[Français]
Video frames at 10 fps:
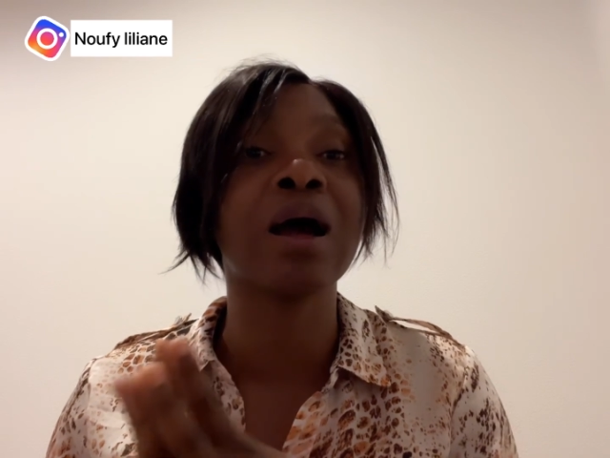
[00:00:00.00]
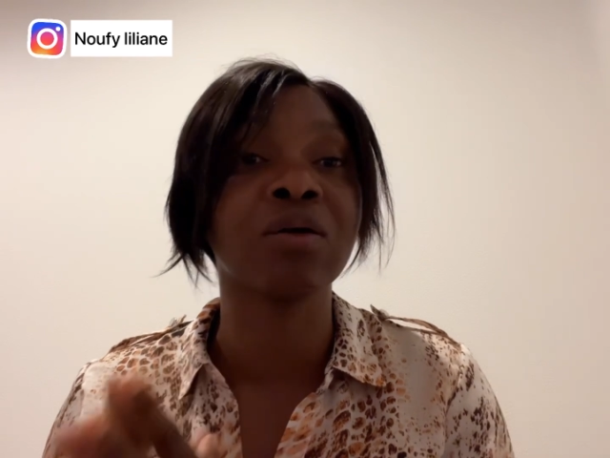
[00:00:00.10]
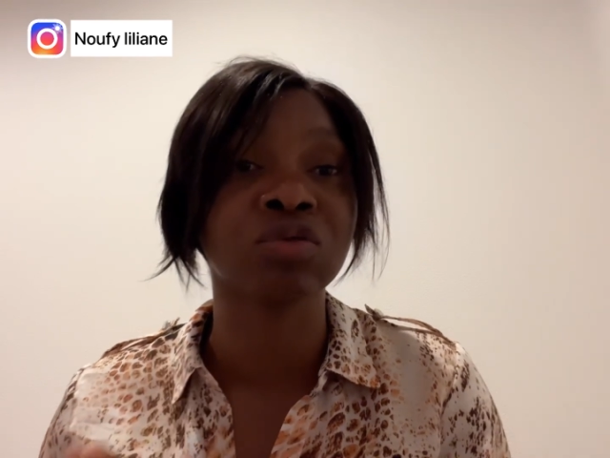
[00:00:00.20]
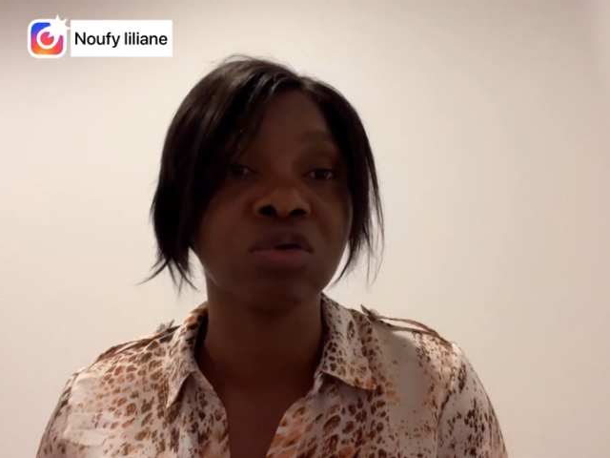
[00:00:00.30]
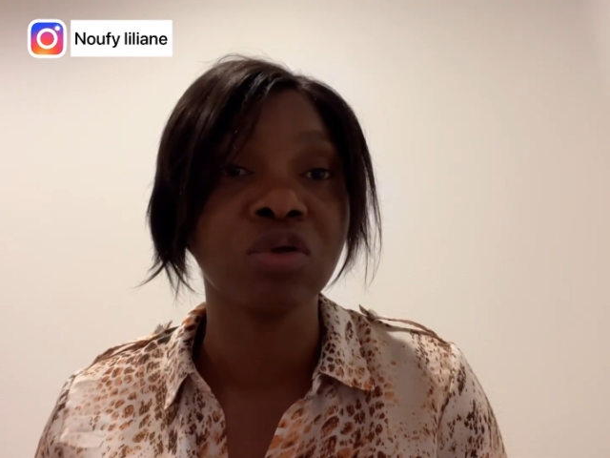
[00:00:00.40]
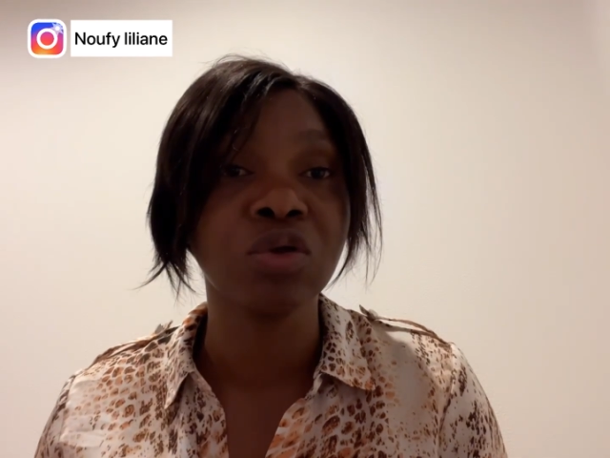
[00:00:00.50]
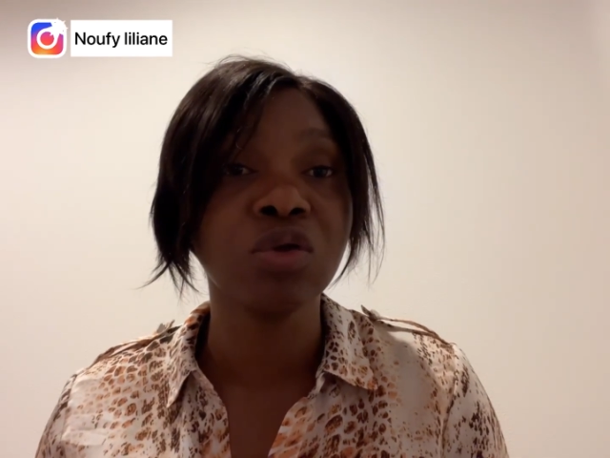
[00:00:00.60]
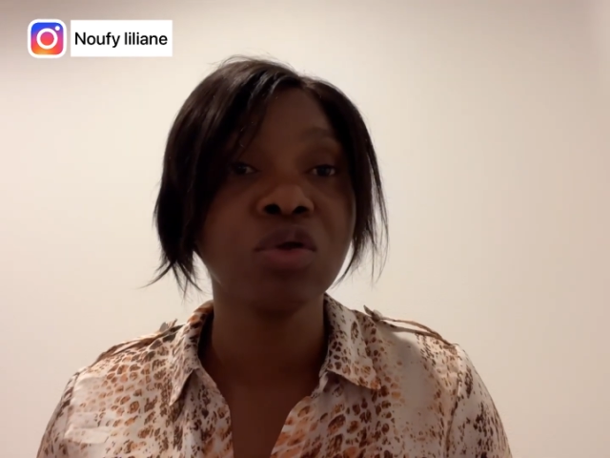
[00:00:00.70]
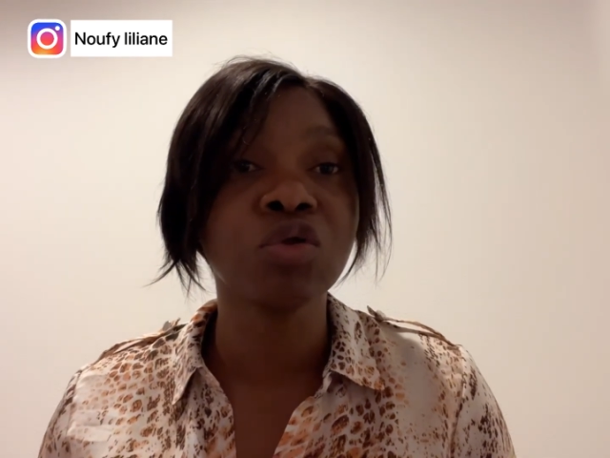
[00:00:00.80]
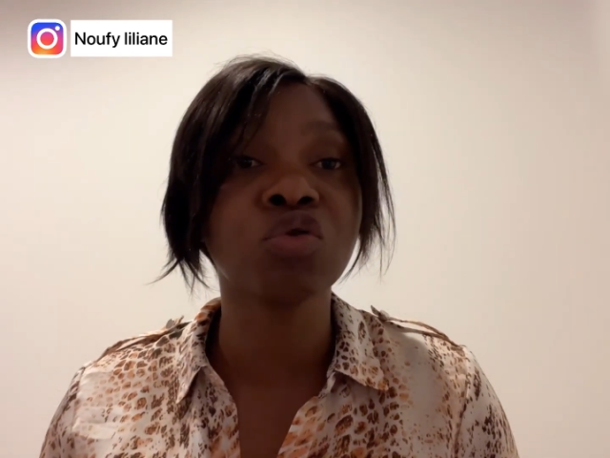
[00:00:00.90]
out
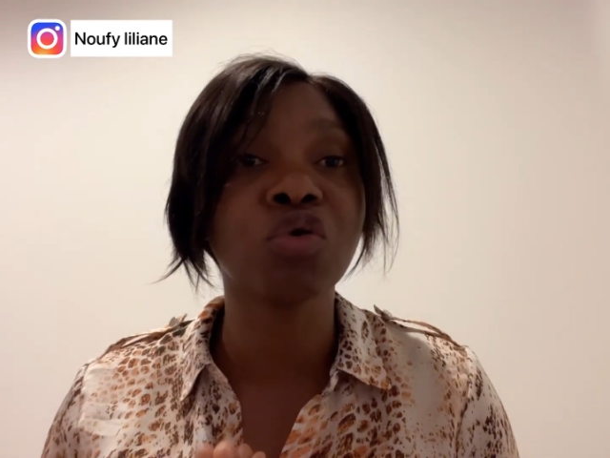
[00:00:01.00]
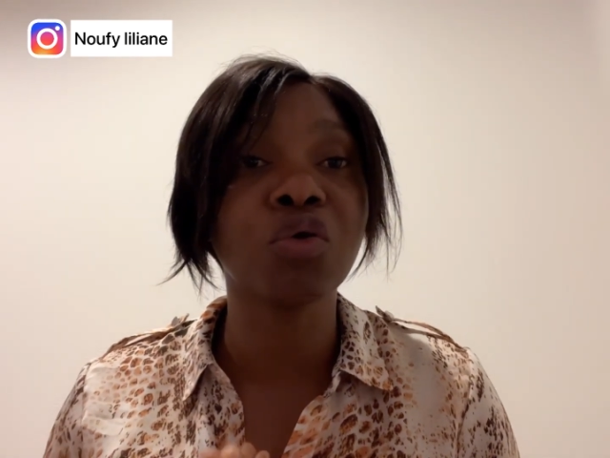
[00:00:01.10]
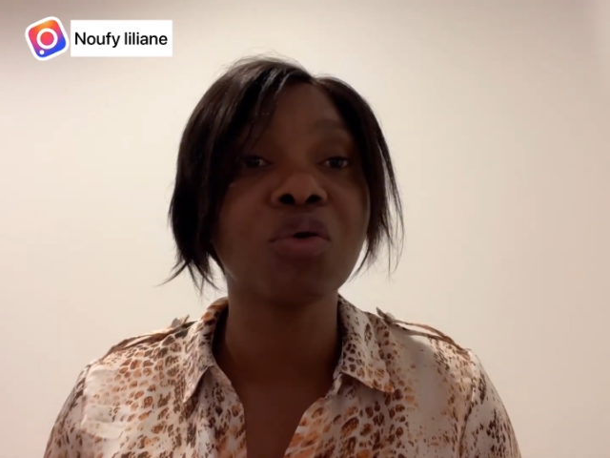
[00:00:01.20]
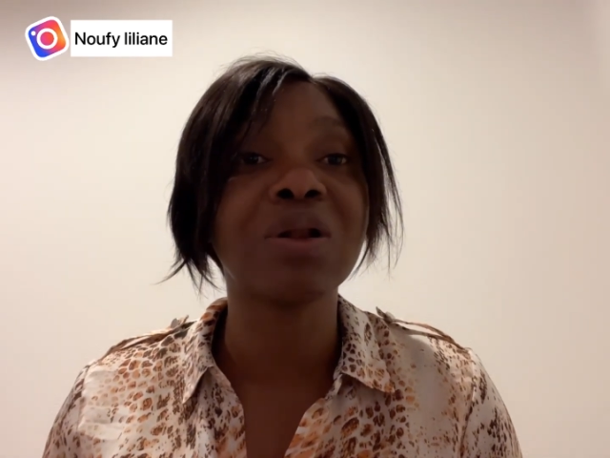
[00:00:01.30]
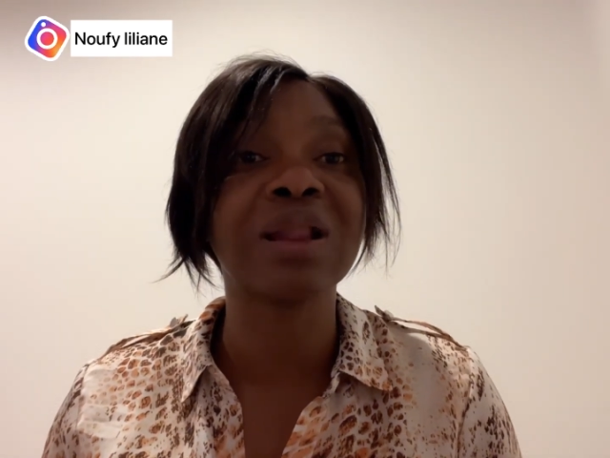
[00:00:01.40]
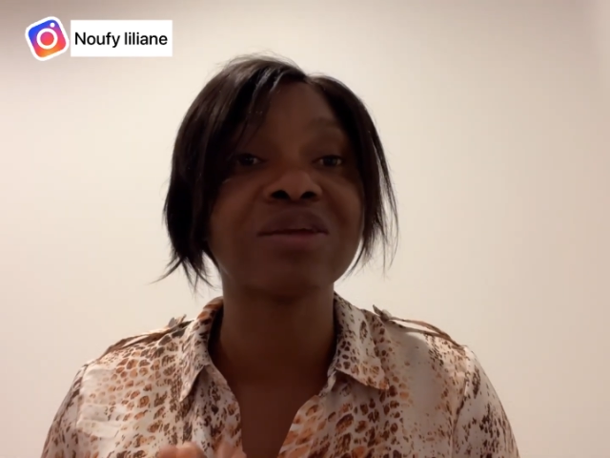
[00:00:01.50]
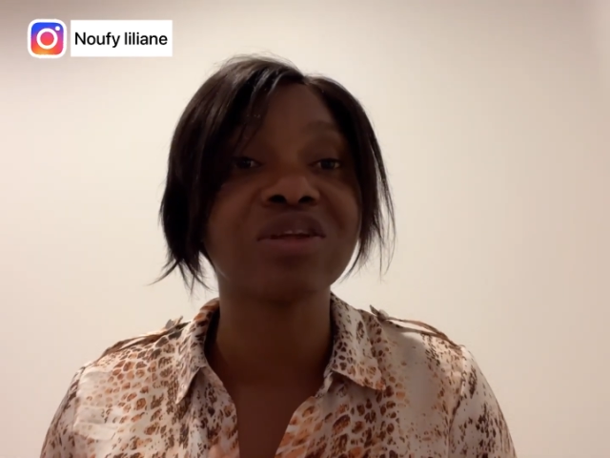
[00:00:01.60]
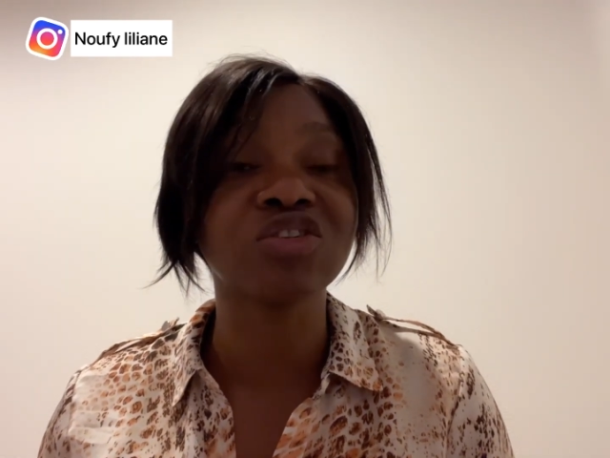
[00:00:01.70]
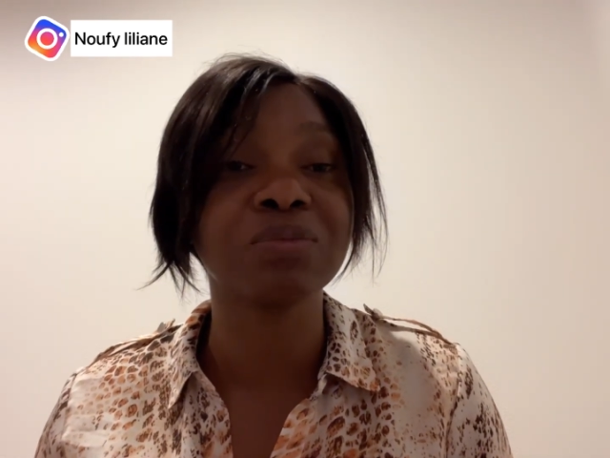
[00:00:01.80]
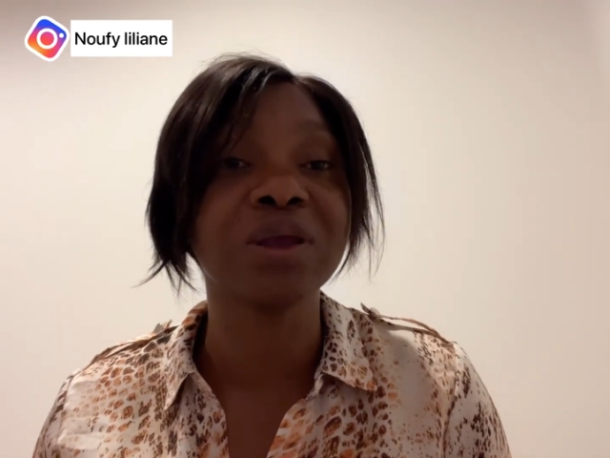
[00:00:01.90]
que l'agent
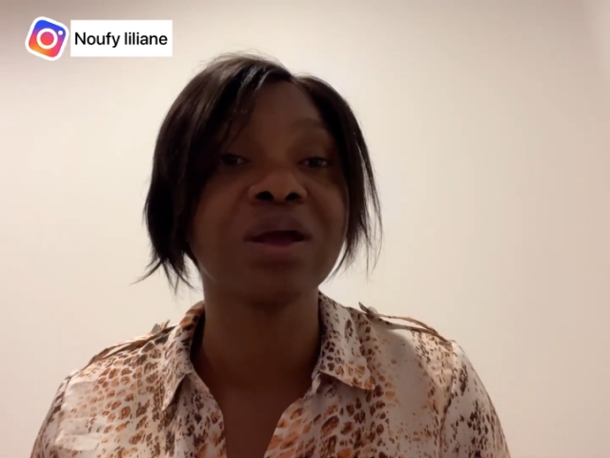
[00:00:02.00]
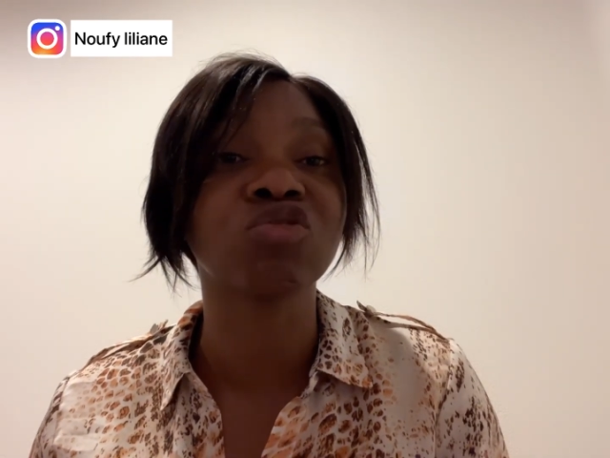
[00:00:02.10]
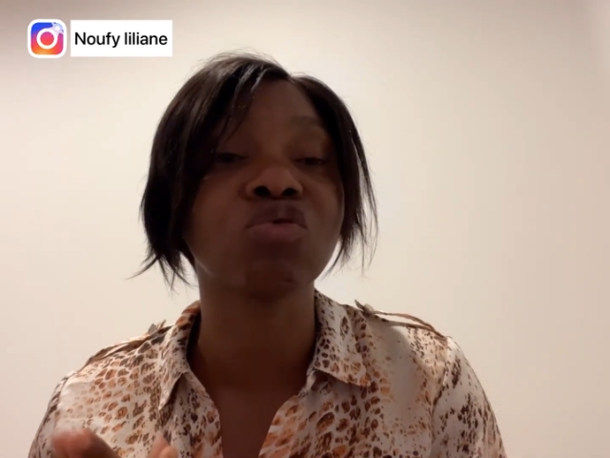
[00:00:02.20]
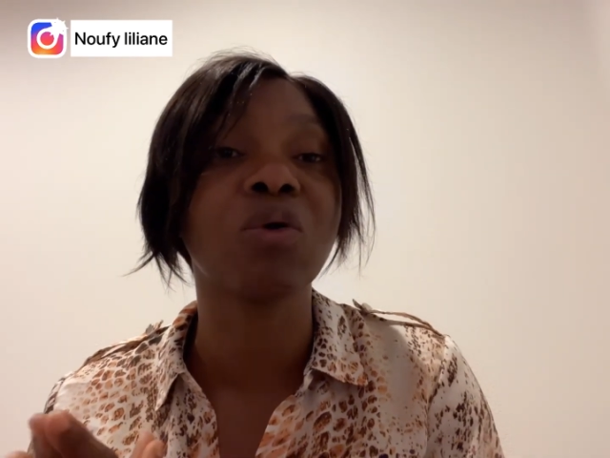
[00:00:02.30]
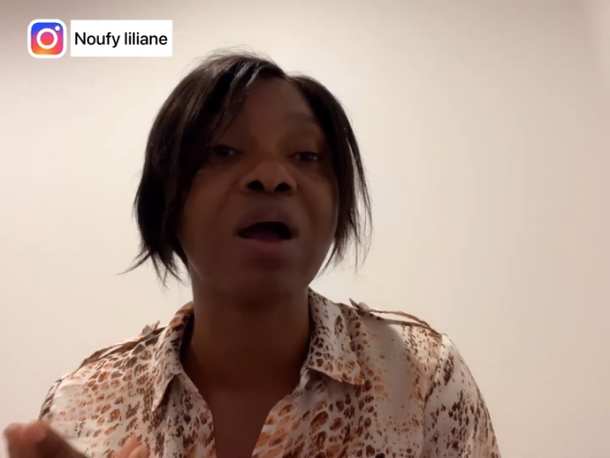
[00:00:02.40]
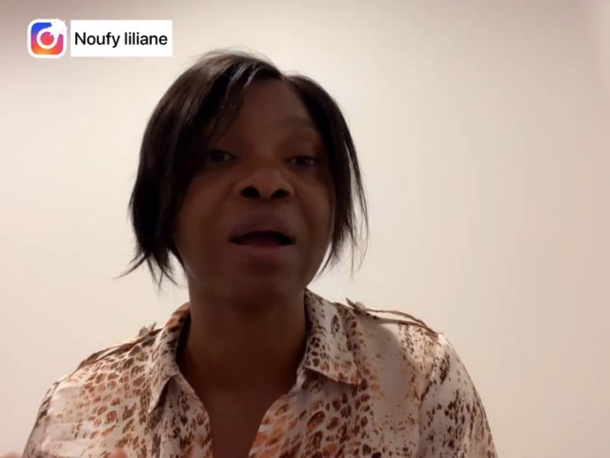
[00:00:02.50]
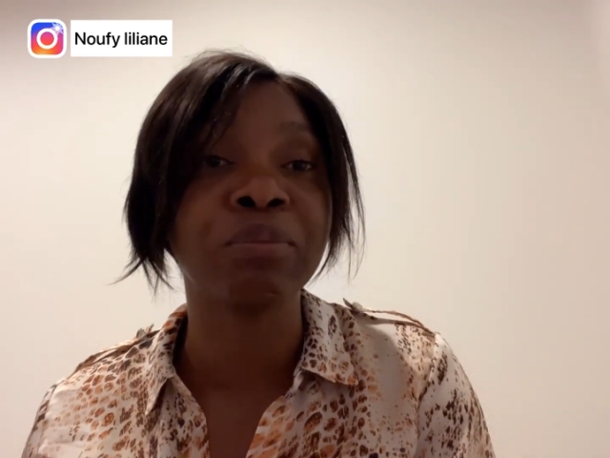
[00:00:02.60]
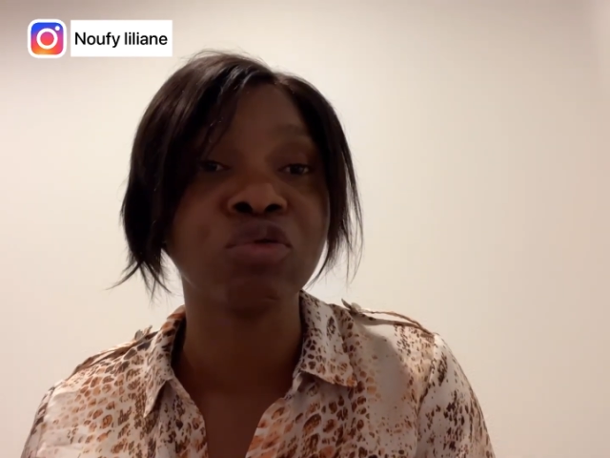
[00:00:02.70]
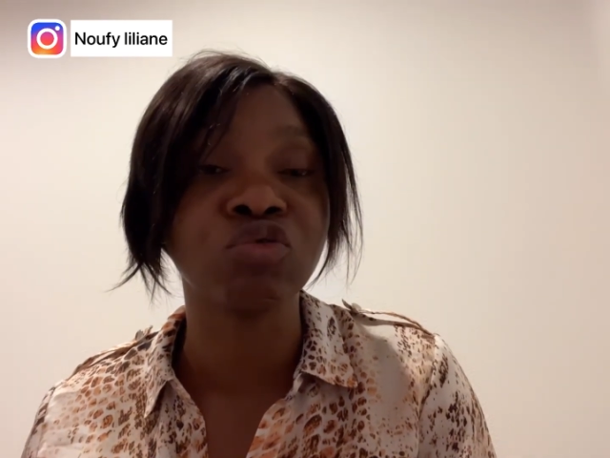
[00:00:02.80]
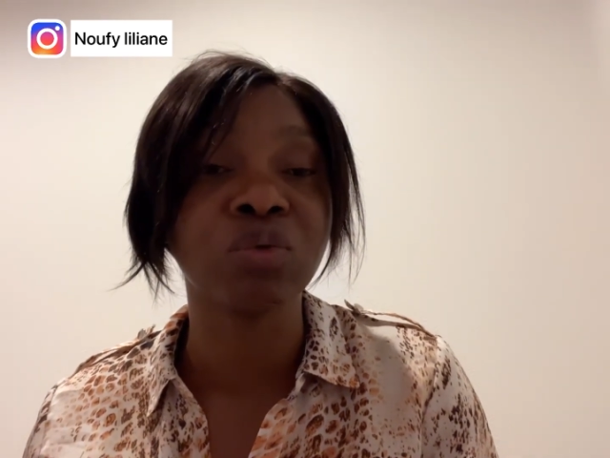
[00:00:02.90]
d'immigration a
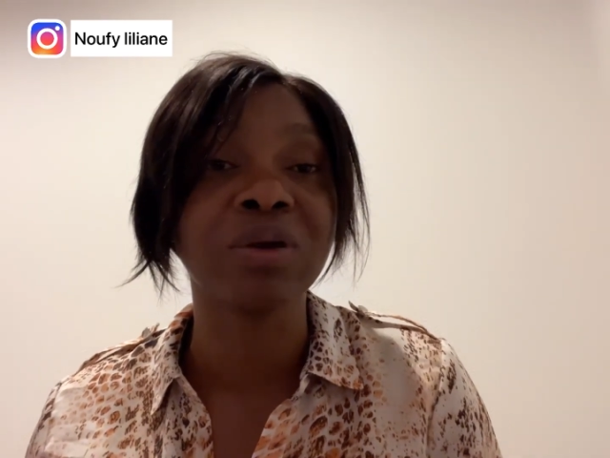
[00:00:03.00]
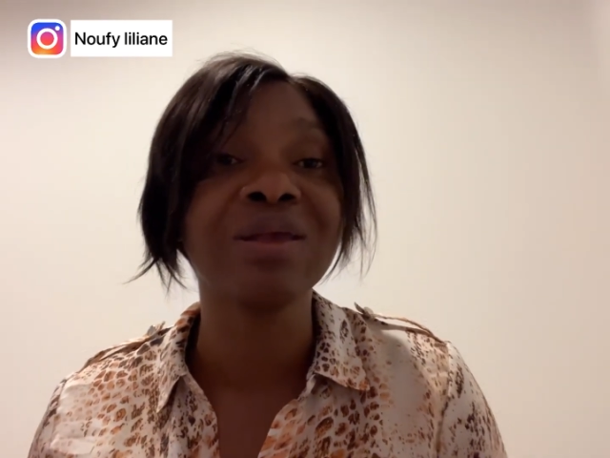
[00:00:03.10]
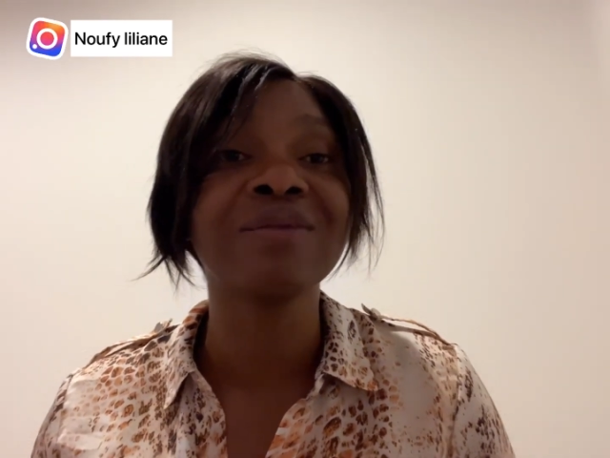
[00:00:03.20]
besoin.